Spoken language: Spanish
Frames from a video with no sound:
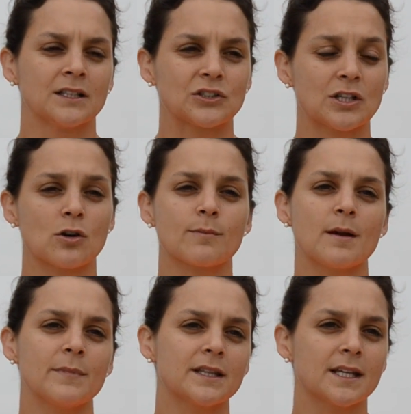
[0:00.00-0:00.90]
Entonces
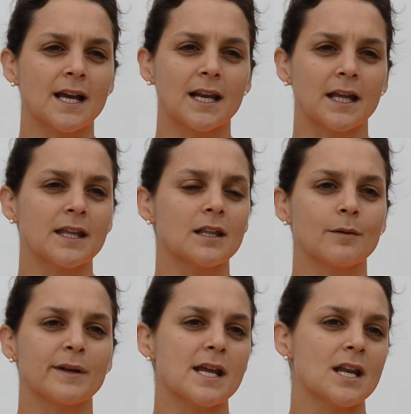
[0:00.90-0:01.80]
normalmente ya a las 10 de
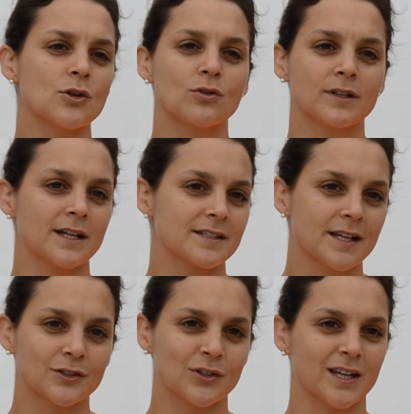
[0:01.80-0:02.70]
la mañana yo ya
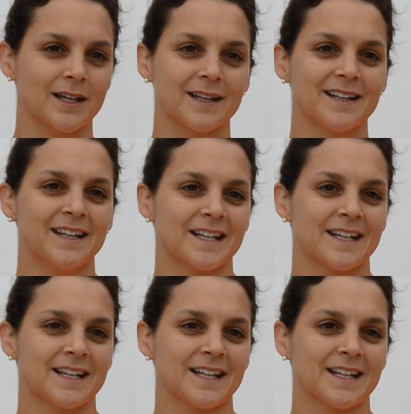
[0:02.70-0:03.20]
siento que,